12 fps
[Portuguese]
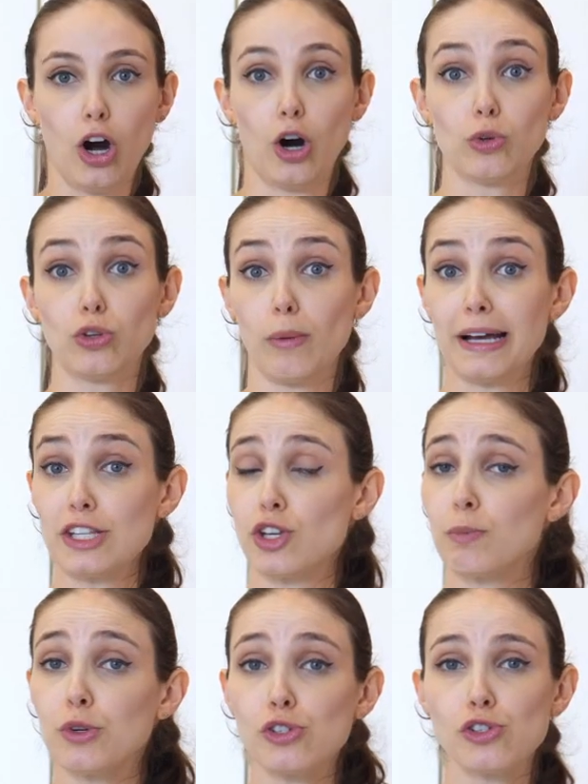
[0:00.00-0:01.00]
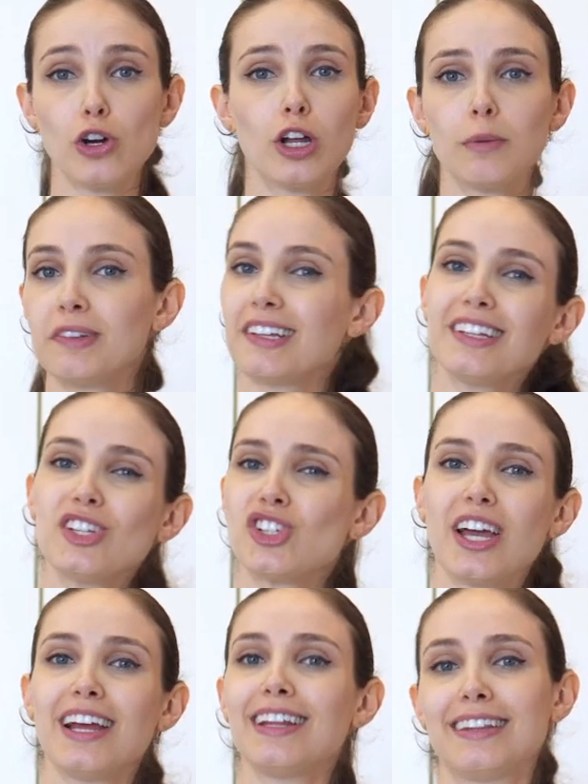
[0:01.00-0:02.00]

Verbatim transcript: Ó, o tomate murchou, não precisa deixar ele